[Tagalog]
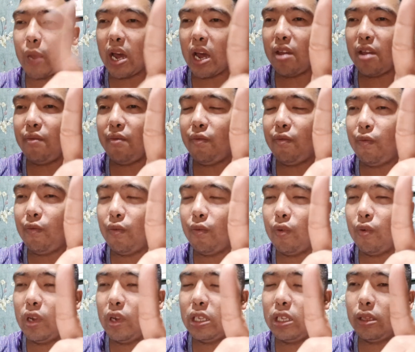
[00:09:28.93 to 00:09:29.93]
5
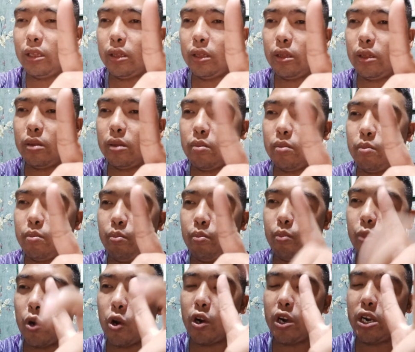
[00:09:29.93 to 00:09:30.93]

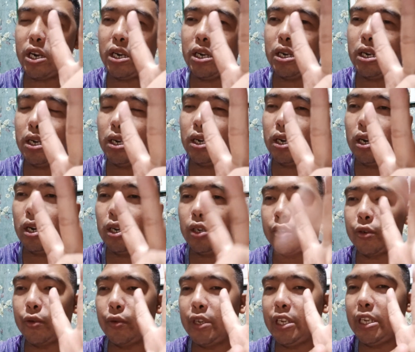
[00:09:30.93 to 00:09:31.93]
4
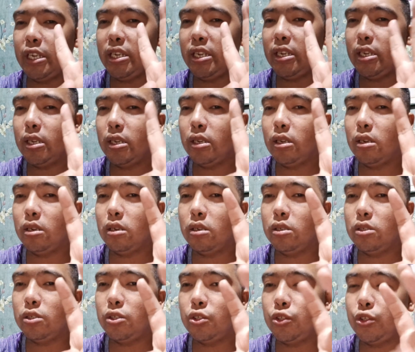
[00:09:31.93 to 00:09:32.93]
3
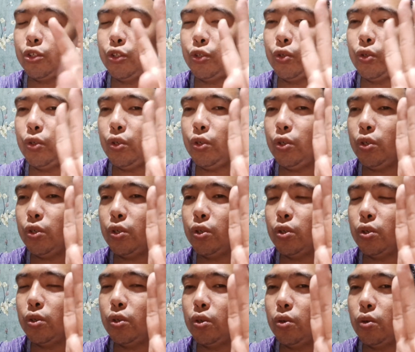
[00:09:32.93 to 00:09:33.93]
2
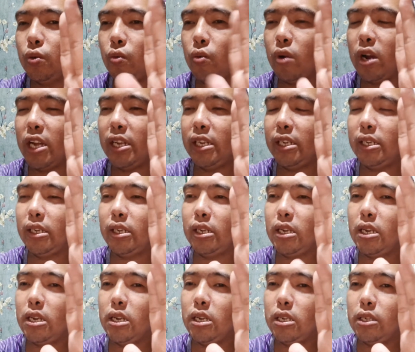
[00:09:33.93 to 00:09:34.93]
1.
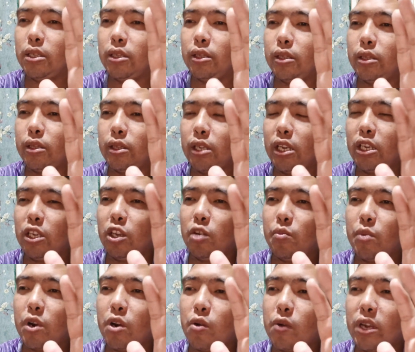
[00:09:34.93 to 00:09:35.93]

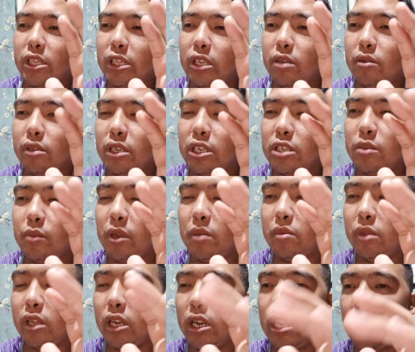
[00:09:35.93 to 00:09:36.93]
Thank you for watching this
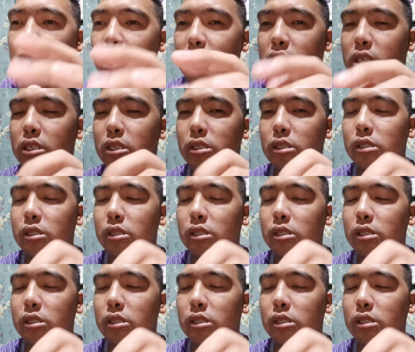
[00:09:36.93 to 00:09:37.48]
me vlog.